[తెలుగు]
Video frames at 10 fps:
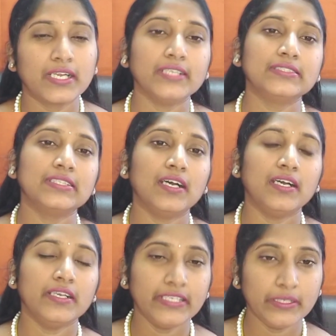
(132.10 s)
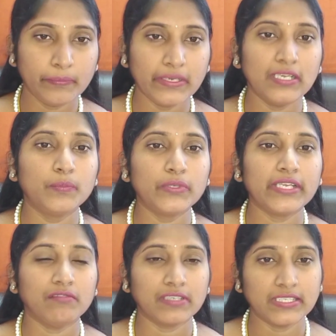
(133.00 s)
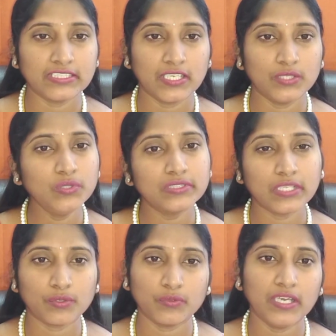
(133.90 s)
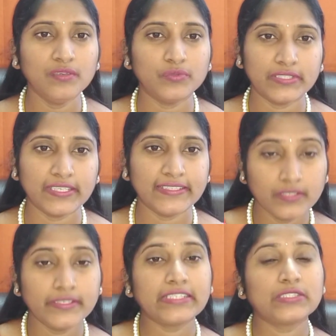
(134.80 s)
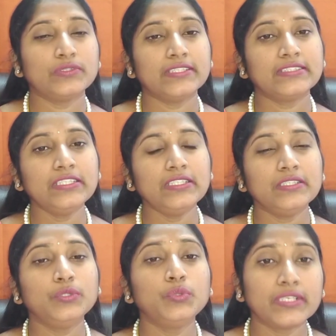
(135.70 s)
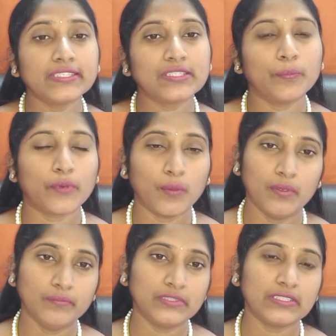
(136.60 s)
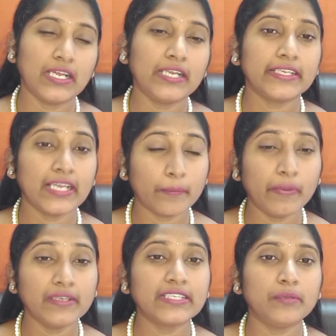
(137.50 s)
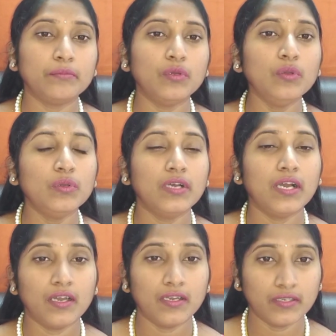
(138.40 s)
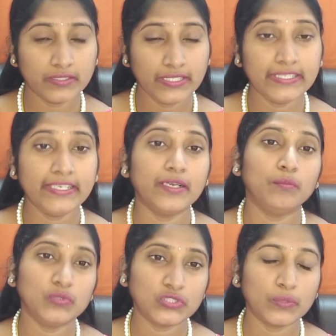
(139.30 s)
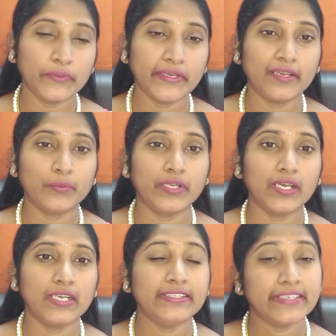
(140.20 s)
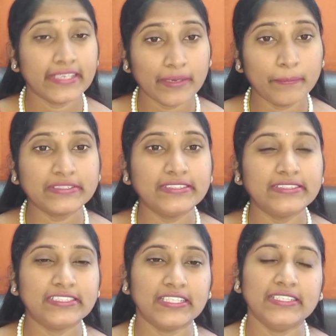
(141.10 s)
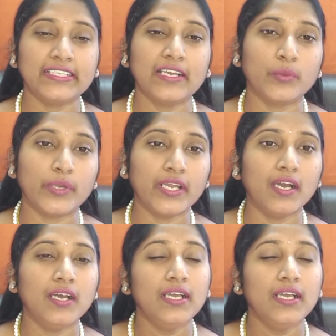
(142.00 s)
కాస్త ఈ పిల్లలు పుట్టే అవకాశాలు తక్కువగా ఉంటాయి నెక్స్ట్ వచ్చేసి యూట్రస్లో ప్రాబ్లమ్స్ అంటే గర్భాశయంలో ఏదైనా మూసుకుపోయినా కూడా లేదంటే గర్భసంచి చిన్నదిగా ఉన్నా